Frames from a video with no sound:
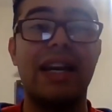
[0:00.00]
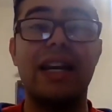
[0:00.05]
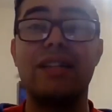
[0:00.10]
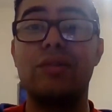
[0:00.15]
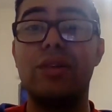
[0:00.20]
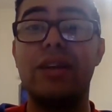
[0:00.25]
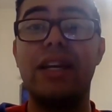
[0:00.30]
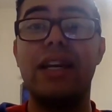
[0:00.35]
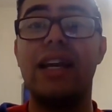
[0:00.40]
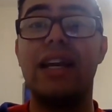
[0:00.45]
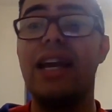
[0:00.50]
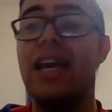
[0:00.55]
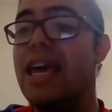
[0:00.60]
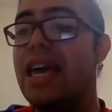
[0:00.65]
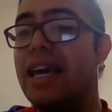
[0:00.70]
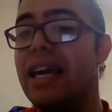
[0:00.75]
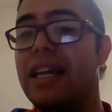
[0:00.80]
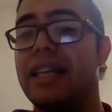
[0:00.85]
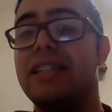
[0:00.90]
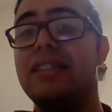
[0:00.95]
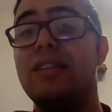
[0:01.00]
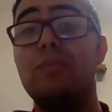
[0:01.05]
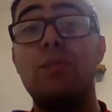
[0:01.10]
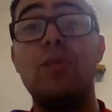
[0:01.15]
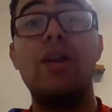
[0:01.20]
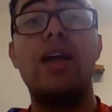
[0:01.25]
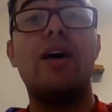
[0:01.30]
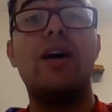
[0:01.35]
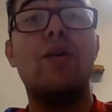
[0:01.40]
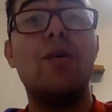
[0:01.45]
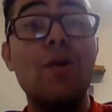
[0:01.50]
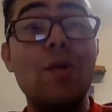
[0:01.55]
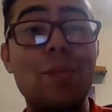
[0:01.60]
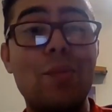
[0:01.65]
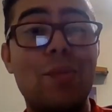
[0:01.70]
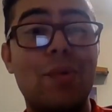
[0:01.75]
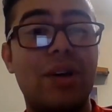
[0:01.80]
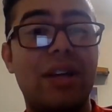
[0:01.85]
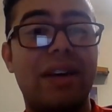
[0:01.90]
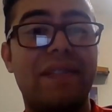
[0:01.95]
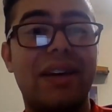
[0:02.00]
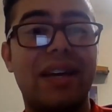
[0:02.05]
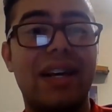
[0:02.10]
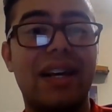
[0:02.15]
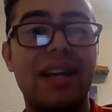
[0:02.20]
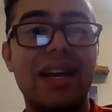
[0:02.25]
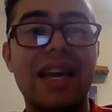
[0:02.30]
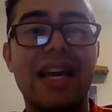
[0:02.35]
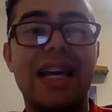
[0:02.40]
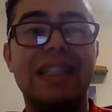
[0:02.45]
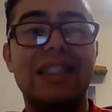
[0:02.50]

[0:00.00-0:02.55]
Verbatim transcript: en eso que el discipulador no puede ver,